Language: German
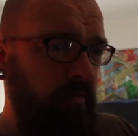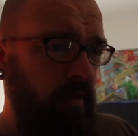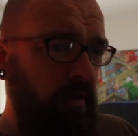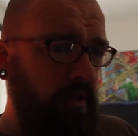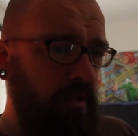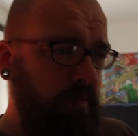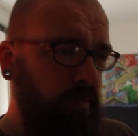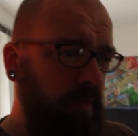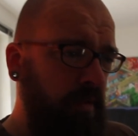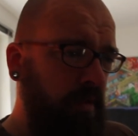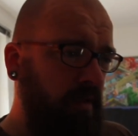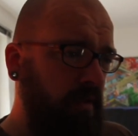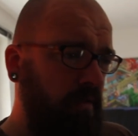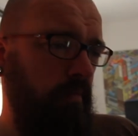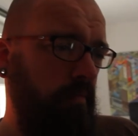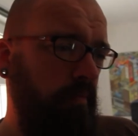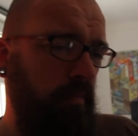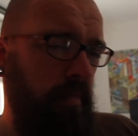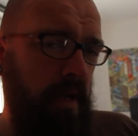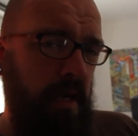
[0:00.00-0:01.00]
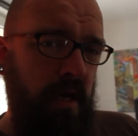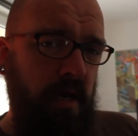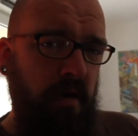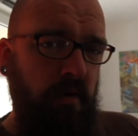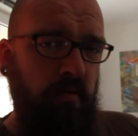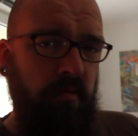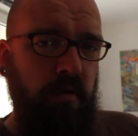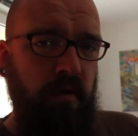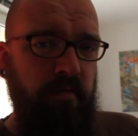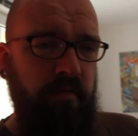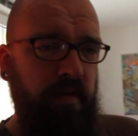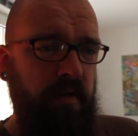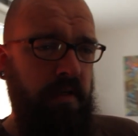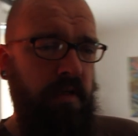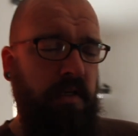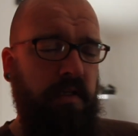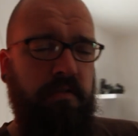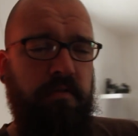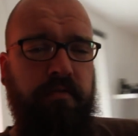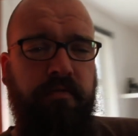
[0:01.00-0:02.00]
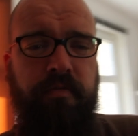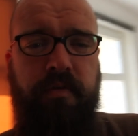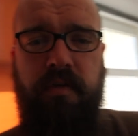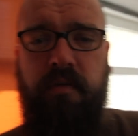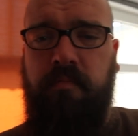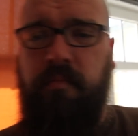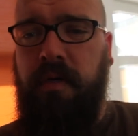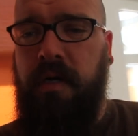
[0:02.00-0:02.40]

Vlogs bin ich mehr oder weniger zufrieden.